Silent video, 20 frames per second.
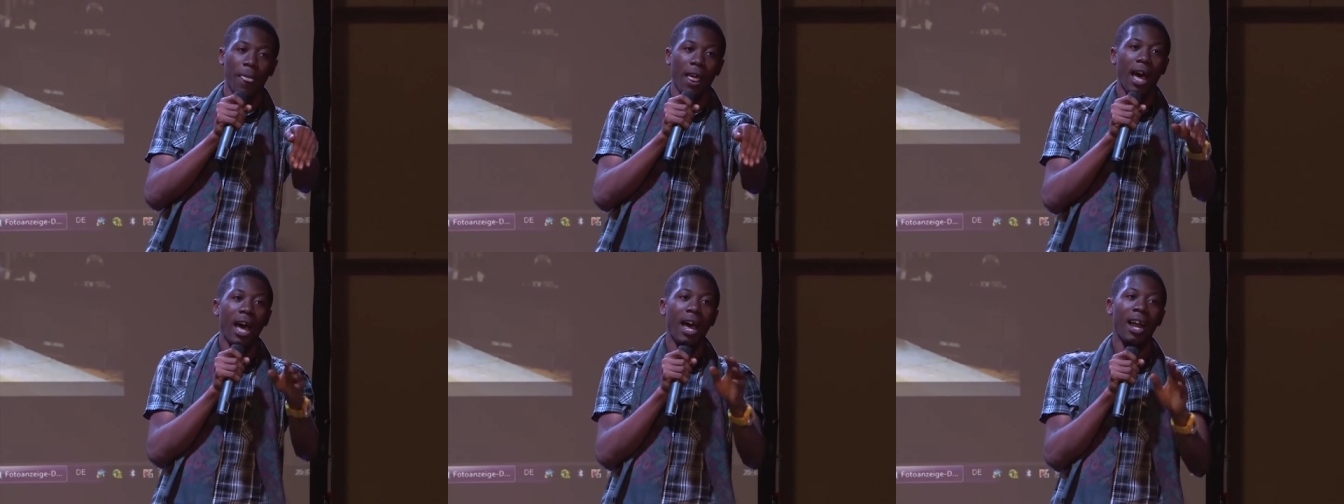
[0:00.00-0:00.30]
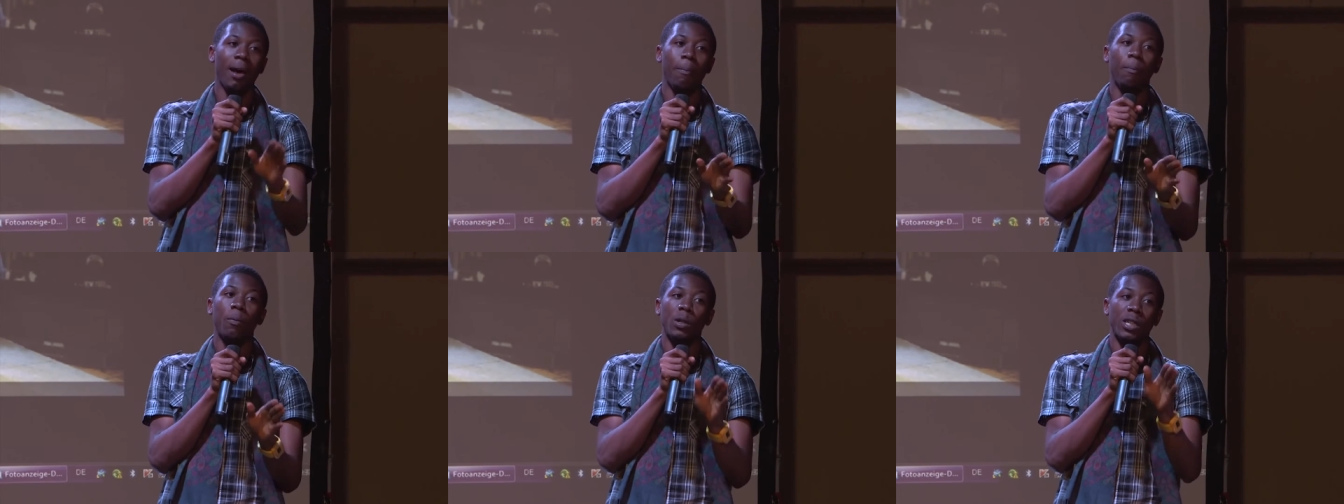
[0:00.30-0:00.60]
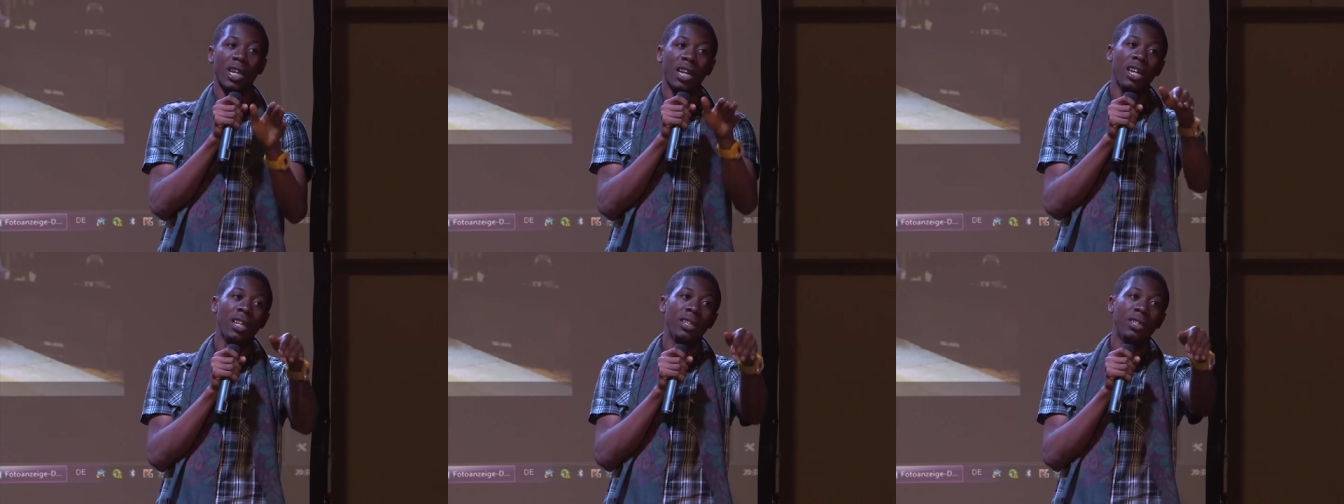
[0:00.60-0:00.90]
à la
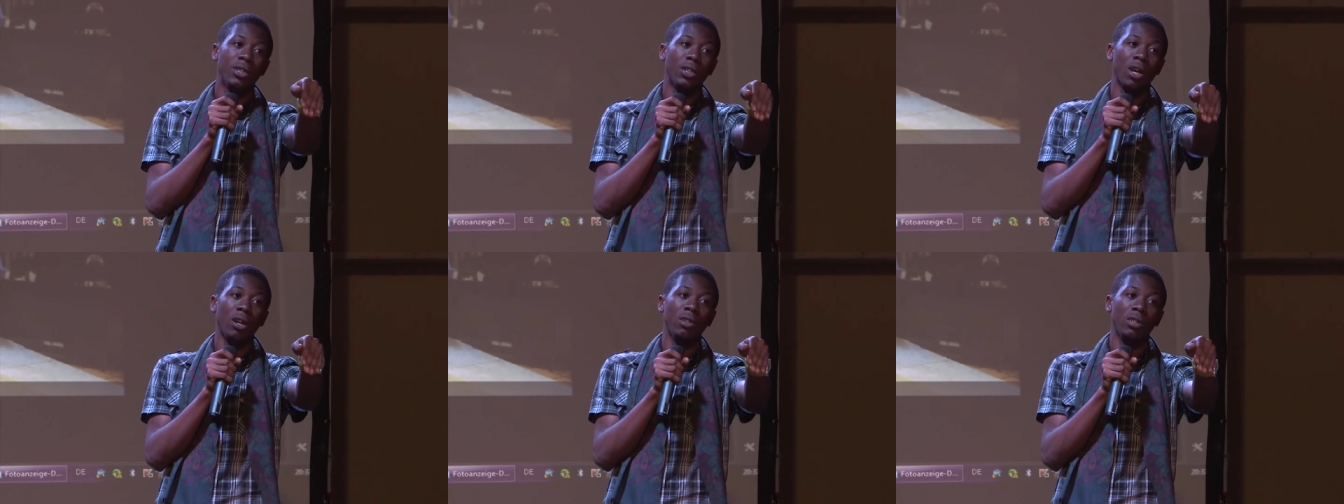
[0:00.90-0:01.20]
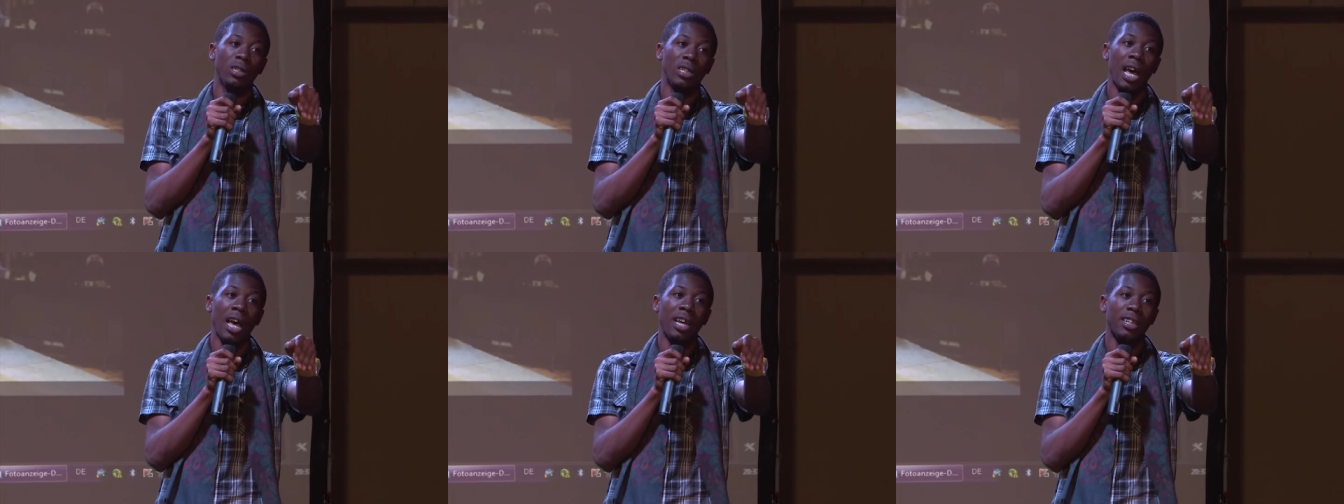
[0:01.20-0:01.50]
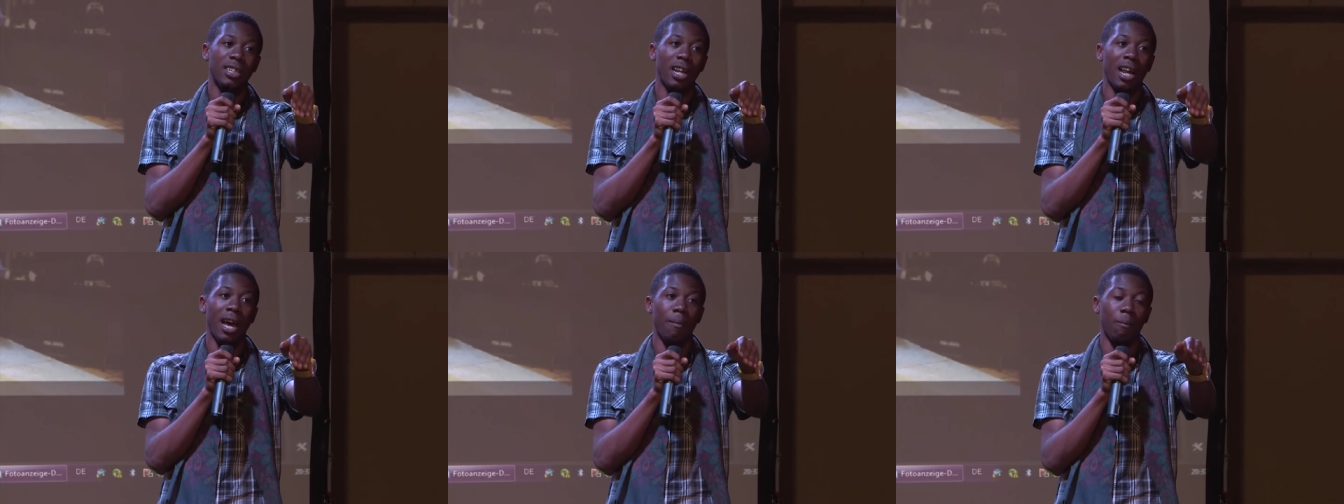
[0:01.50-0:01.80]
prochaine édition du
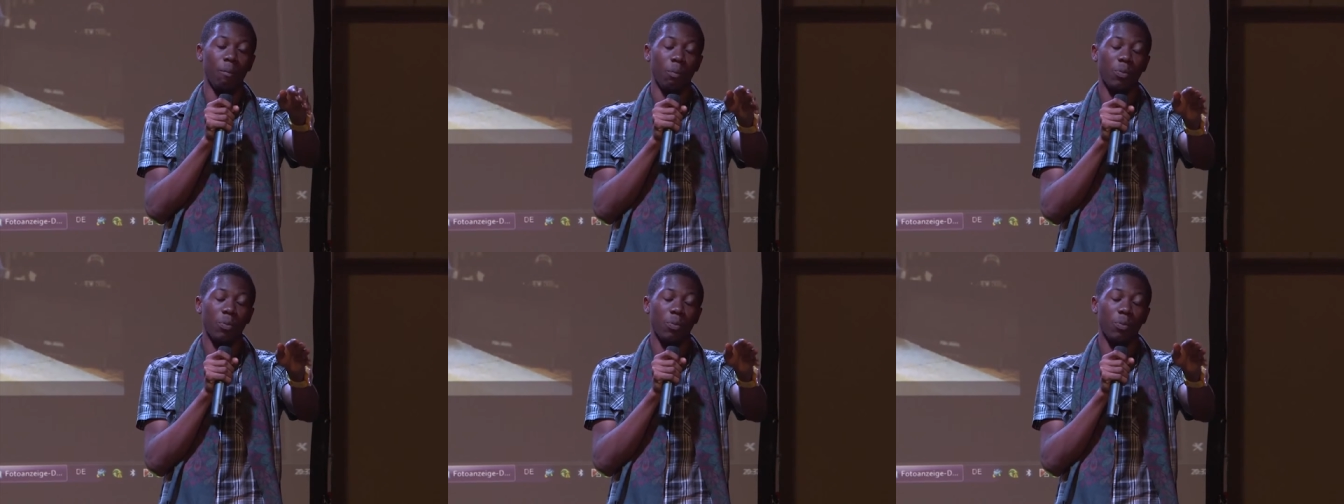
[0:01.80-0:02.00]
Science Slam,